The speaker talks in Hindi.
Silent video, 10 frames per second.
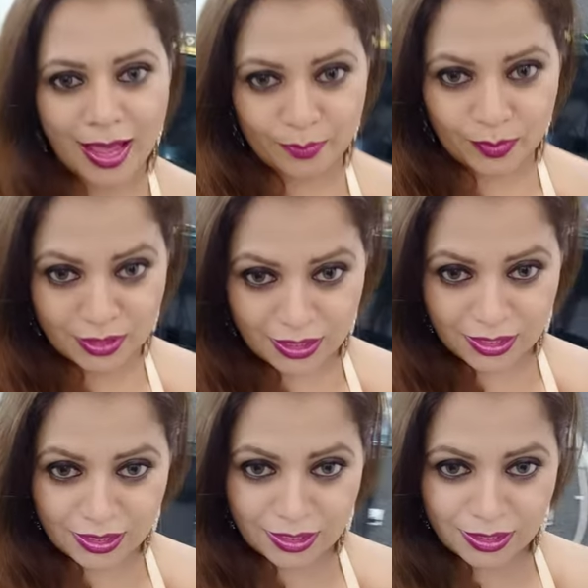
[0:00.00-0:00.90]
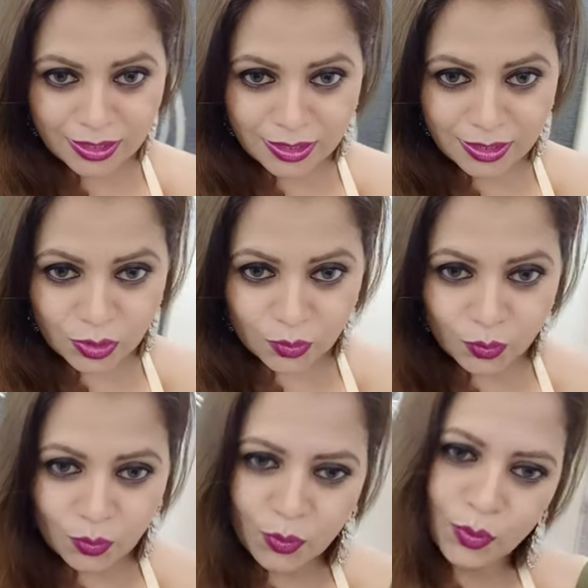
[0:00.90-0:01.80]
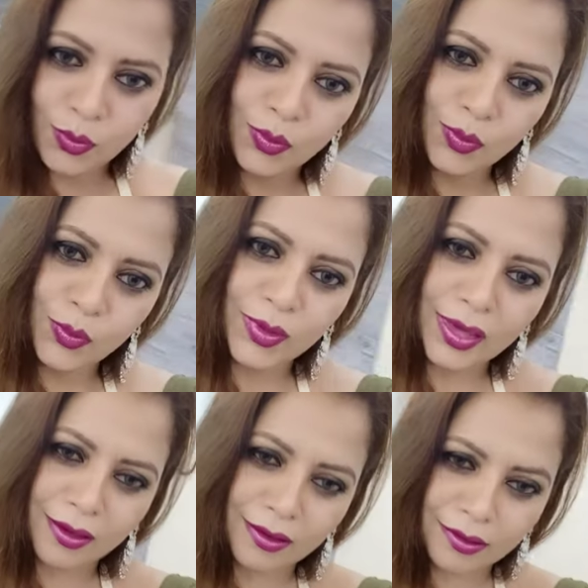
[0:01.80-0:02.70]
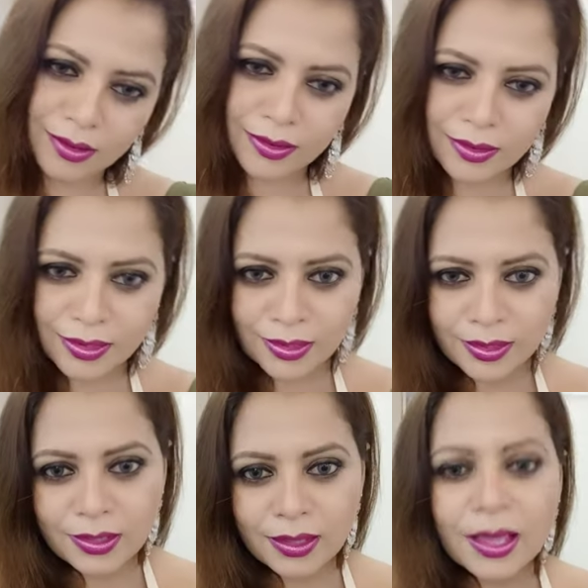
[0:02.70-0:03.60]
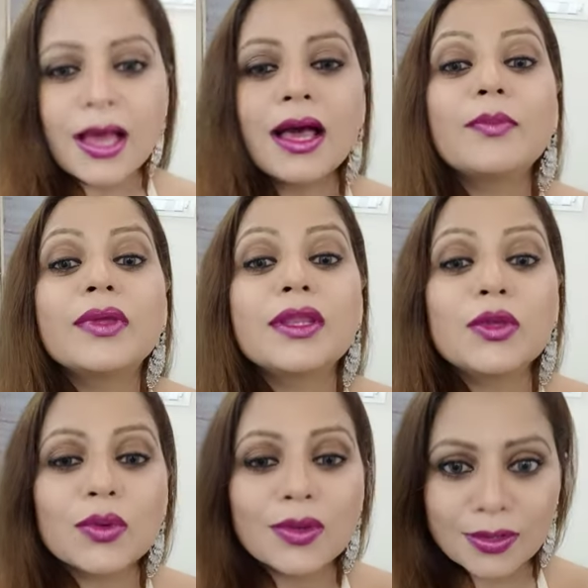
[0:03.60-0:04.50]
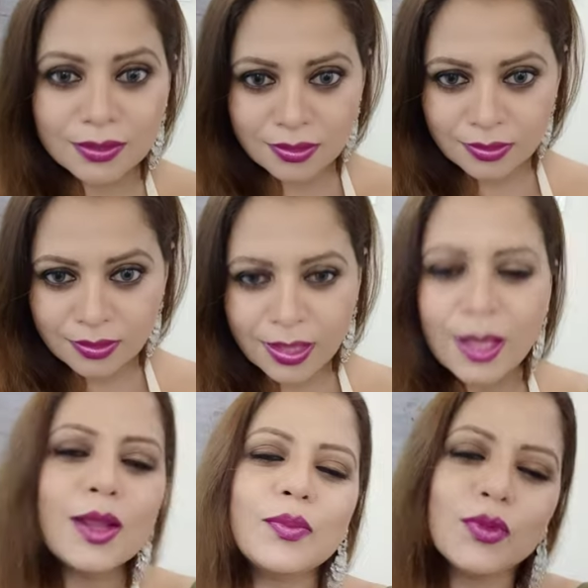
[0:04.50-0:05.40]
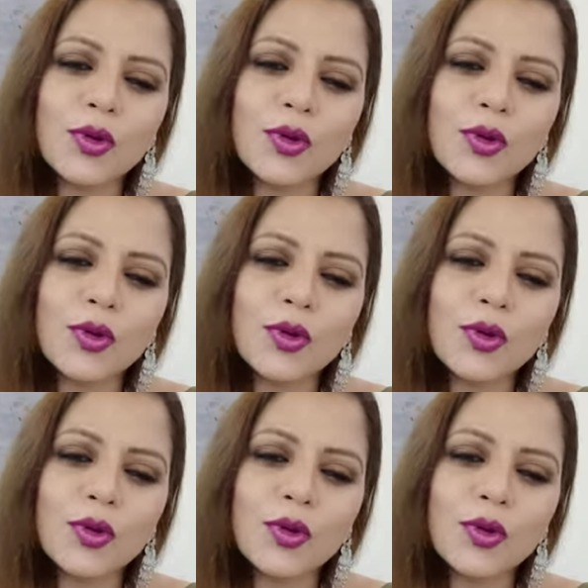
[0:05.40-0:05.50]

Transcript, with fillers: हैप्पी न्यू ईयर हैप्पी न्यू ईयर आई लव